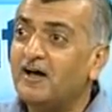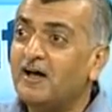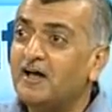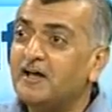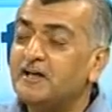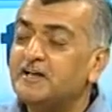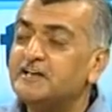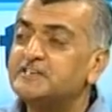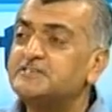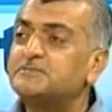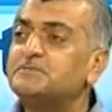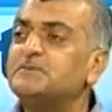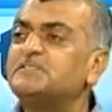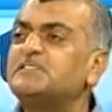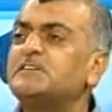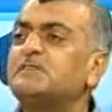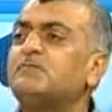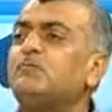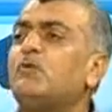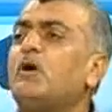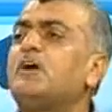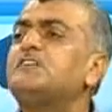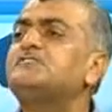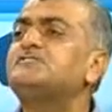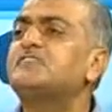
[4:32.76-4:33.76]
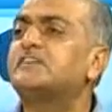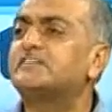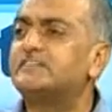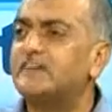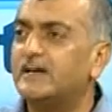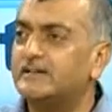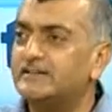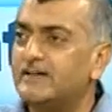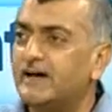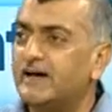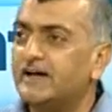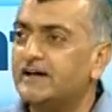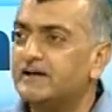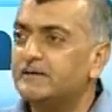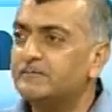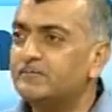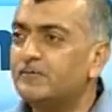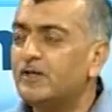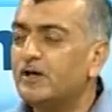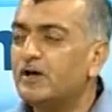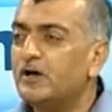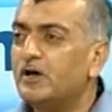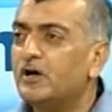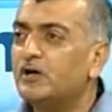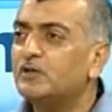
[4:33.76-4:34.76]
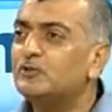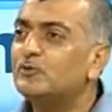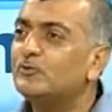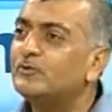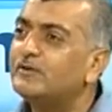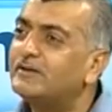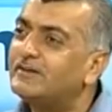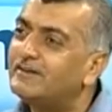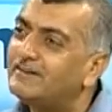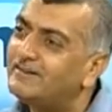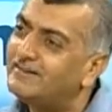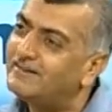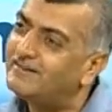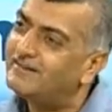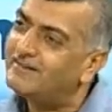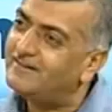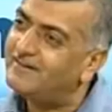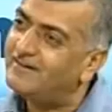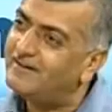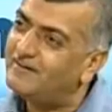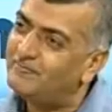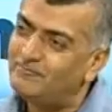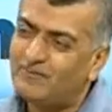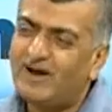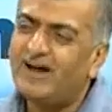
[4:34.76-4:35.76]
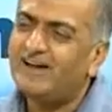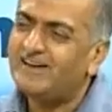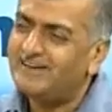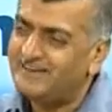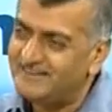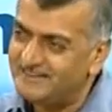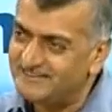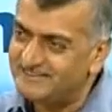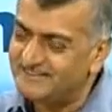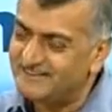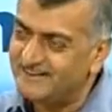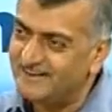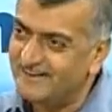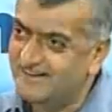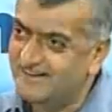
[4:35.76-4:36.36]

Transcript: इसमें सिर्फ मॉइस्चर ज़्यादा है अच्छा तो पानी है नीचे पानी नीचे है